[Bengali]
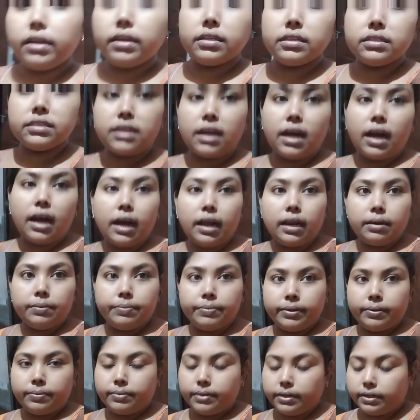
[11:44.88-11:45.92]
চাল
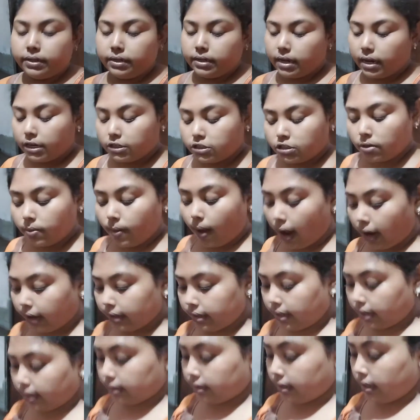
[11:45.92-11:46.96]
বিবড়ির ডাল সব আগে
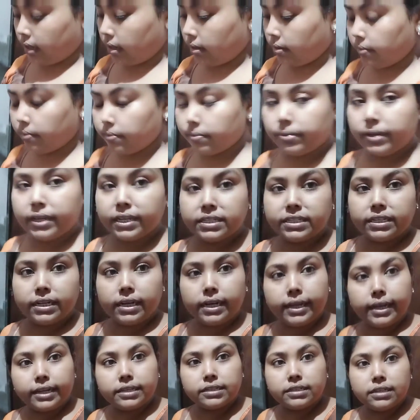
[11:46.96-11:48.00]
থাকতেই ভিজিয়ে
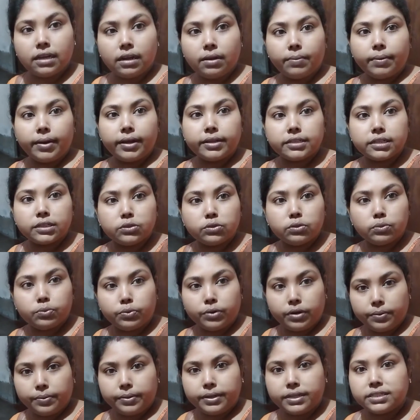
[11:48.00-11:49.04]
রেখেছিলাম আজকে
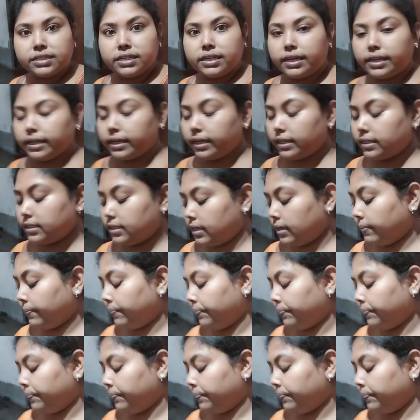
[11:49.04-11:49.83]
দুপুরে ভিজিয়ে রেখেছিলাম